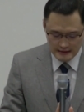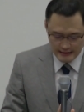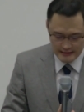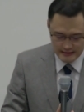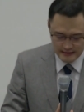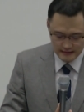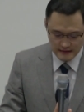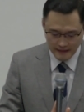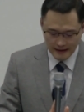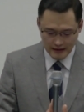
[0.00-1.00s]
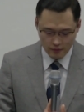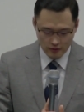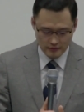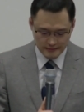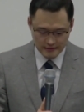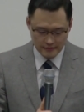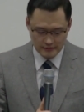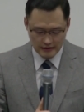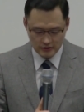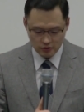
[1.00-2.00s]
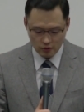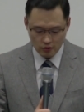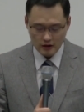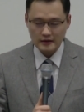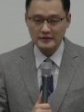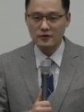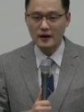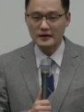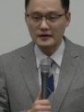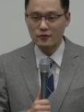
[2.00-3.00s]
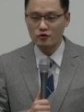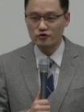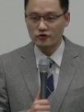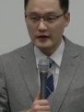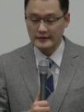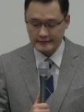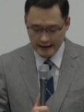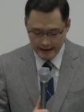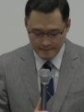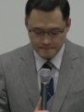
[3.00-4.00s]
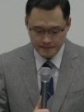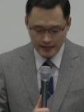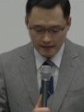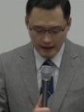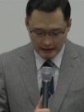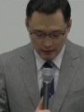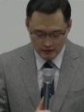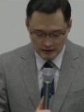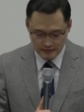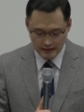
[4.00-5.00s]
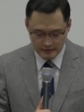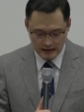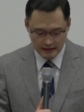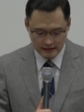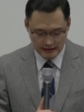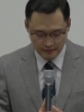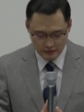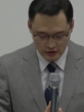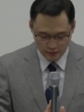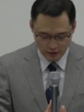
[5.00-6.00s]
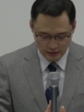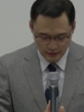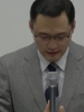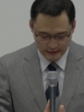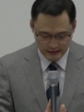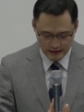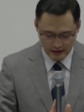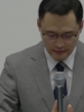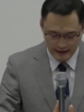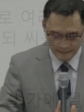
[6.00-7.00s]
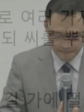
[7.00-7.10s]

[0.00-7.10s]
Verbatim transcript: 사실을 이제 마태복음 13장에서도 이제 확인해 볼 수가 있는데 마태복음 13장 3절을 보시면 이렇게 됩니다.